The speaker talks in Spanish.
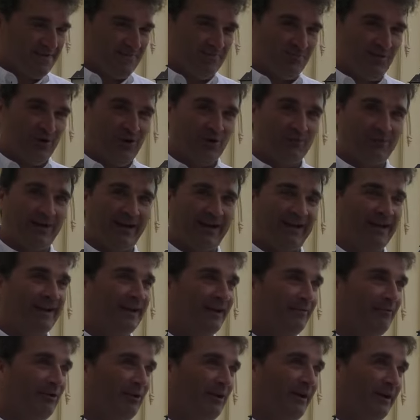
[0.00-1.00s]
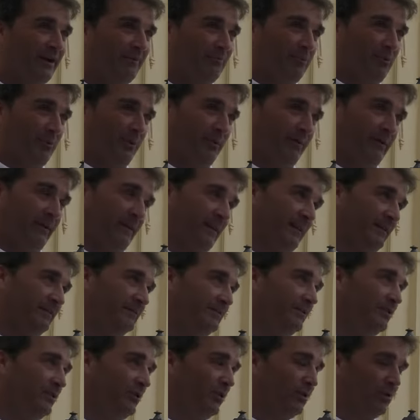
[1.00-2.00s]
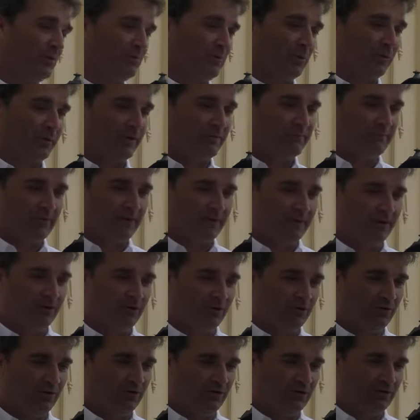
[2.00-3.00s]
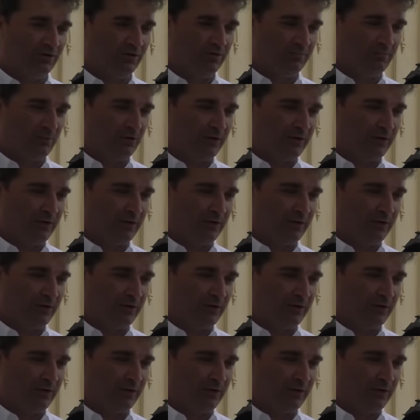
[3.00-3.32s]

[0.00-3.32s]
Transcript: Bueno, más que nervios la responsabilidad. Yo como siempre digo,